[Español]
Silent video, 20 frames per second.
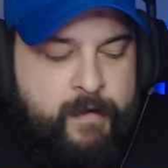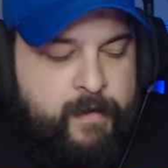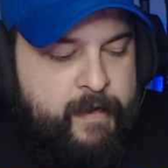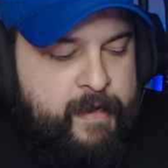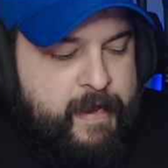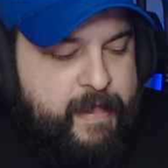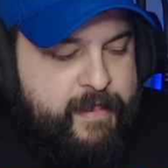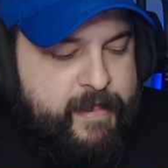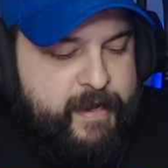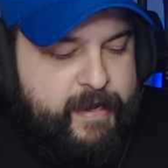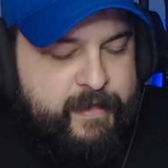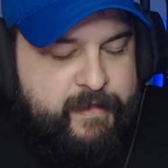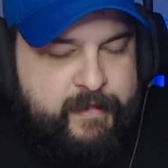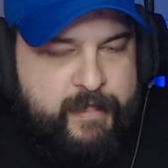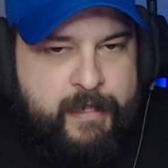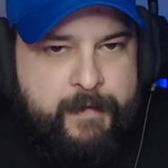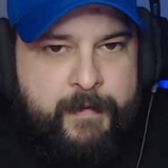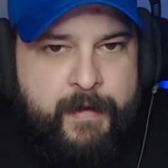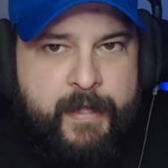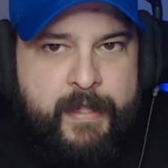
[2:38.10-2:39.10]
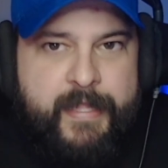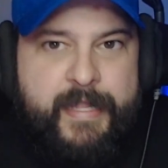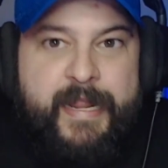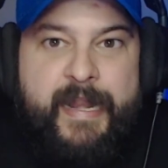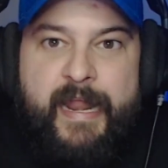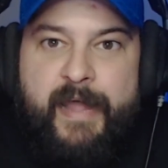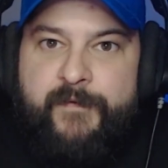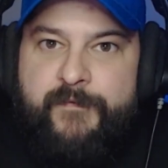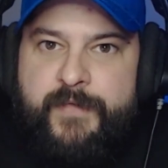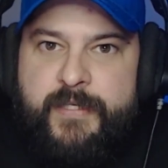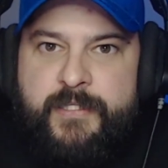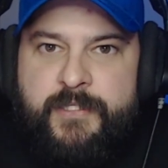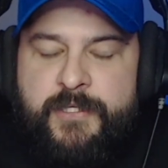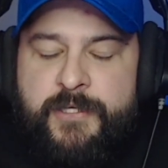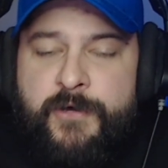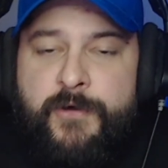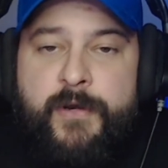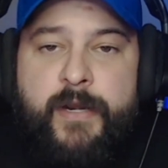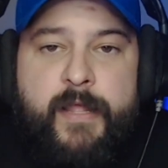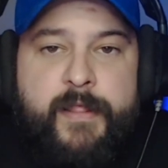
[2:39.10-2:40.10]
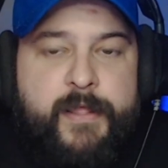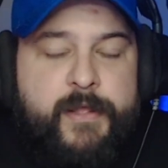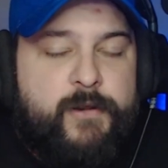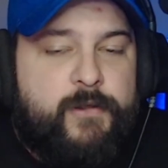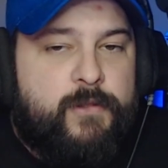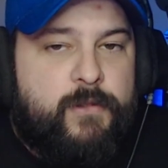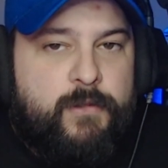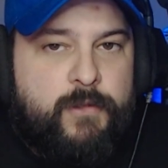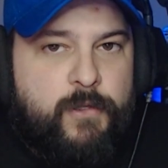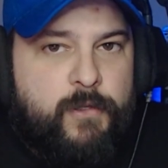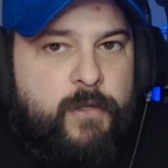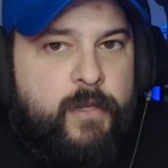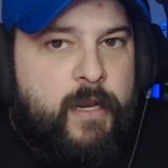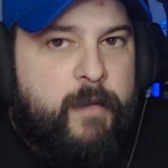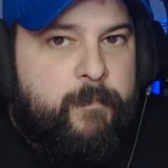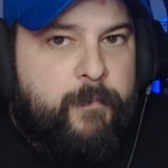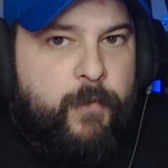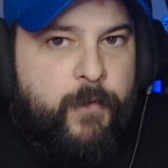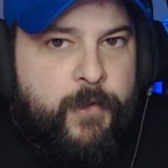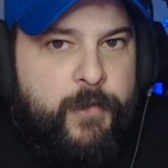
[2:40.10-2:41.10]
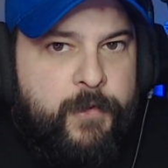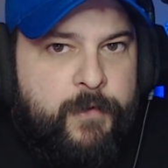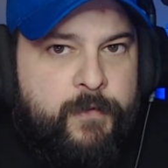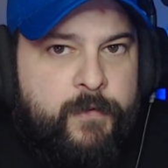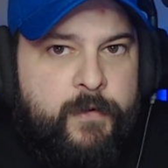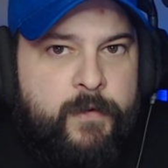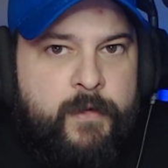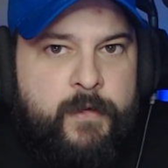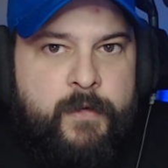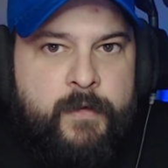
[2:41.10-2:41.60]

La directiva y la afición le dieron todo el apoyo.